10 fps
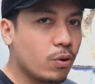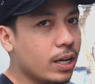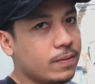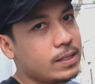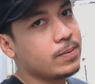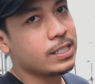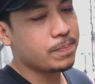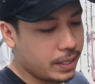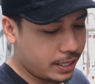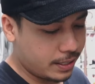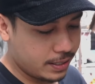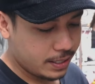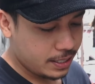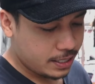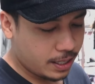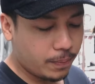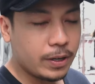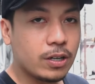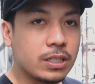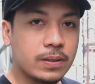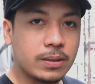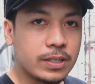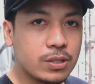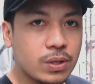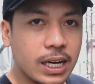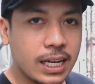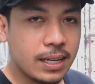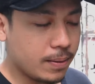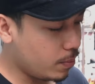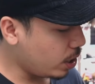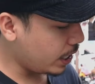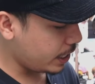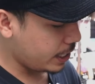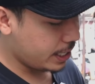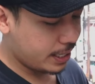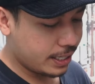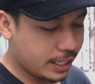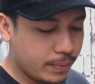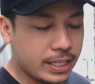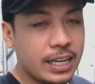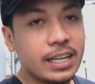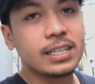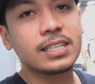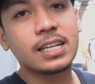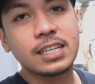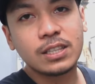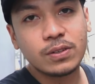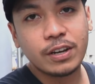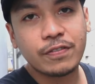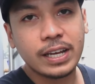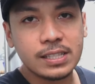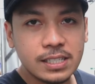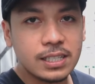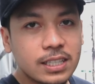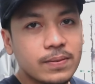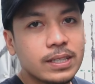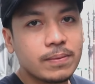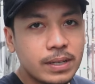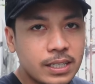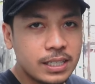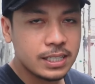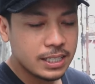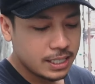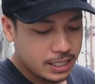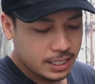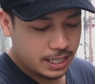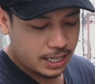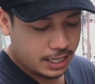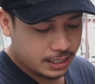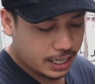buat Vespa Sprint tapi kalau teman-teman suka, boleh nih. Ini menjadi salah satu referensi ke teman-teman uh,